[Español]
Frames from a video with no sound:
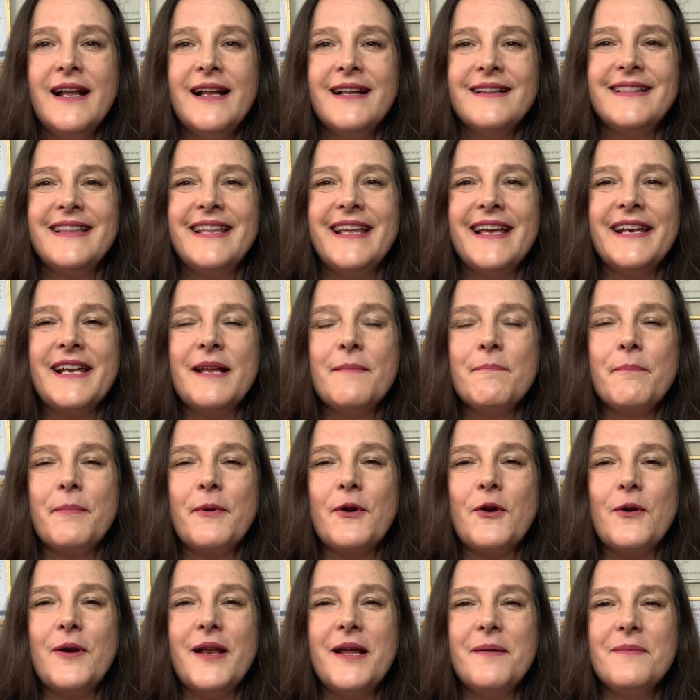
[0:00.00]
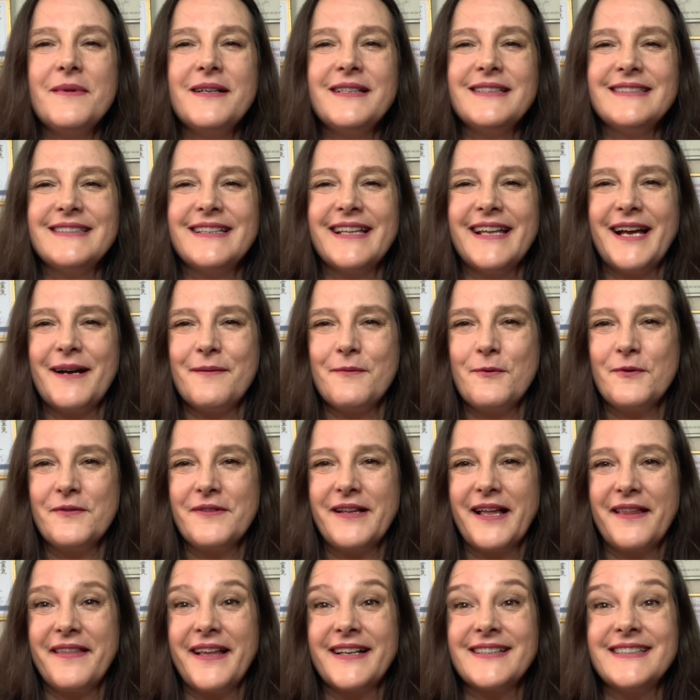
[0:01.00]
tienen problemas de
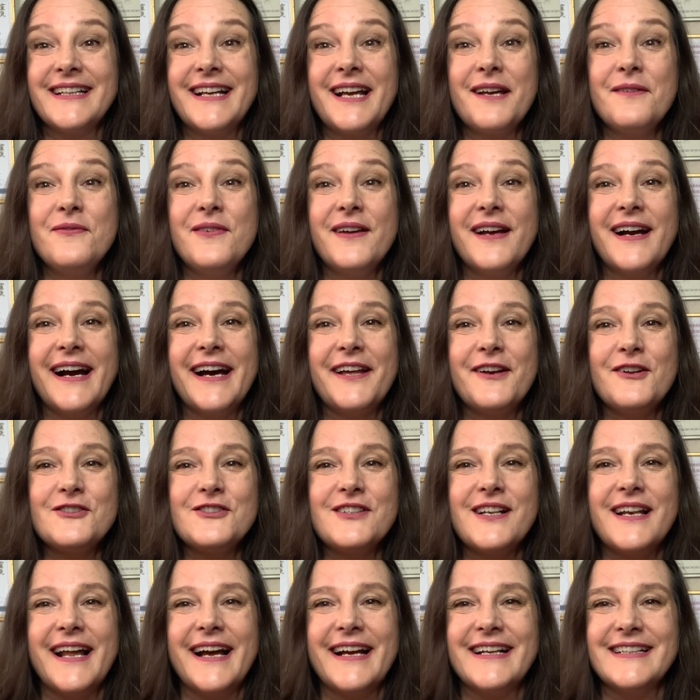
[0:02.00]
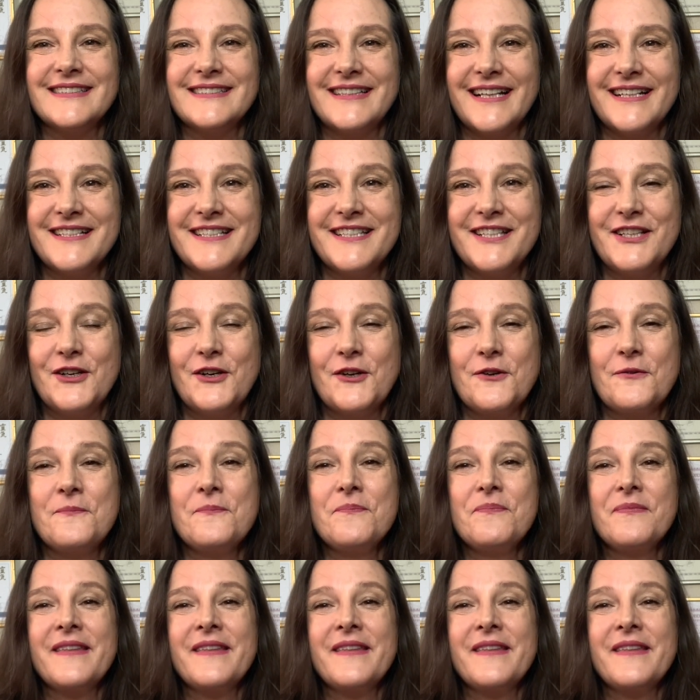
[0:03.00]
abundancia. Así que fijaros la extensión.